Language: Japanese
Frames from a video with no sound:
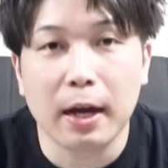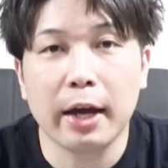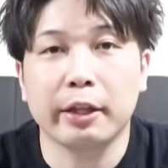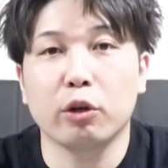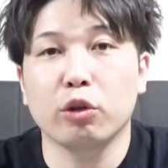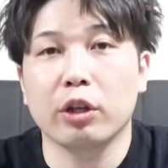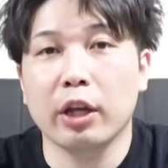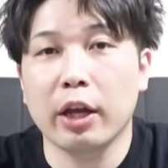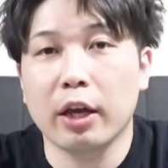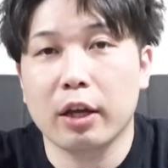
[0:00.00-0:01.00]
す。はい、ということ
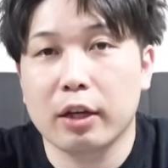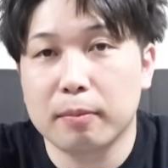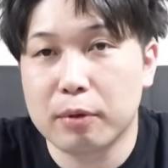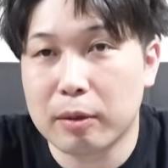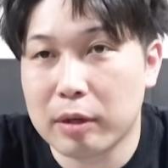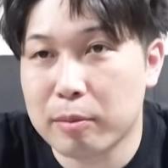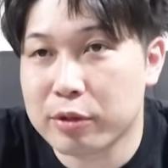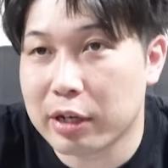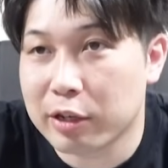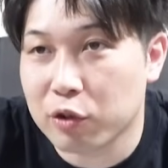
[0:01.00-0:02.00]
で、
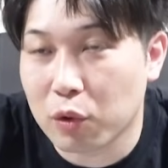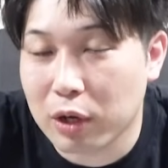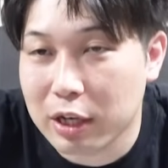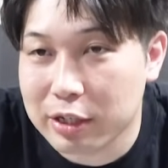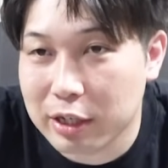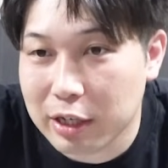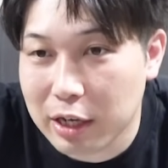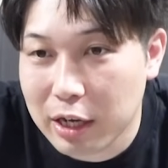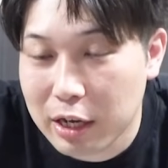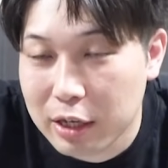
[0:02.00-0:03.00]
プレミアムセレクションガチャ
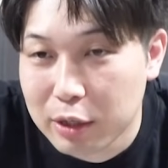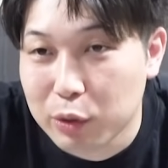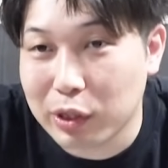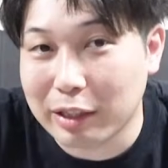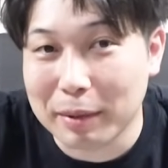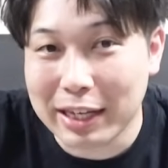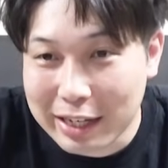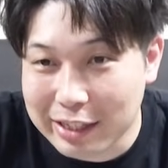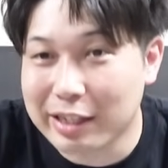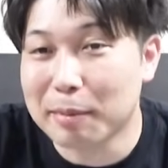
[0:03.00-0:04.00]
が再び
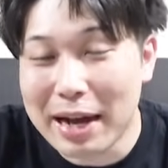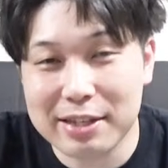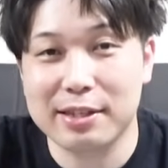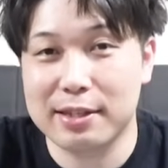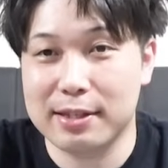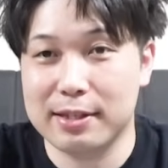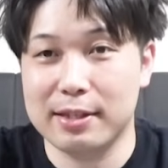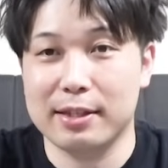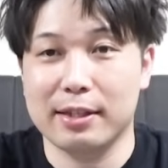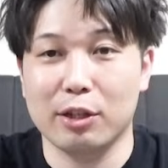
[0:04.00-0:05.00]
開催されま
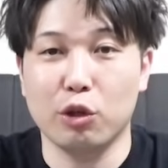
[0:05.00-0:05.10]
す。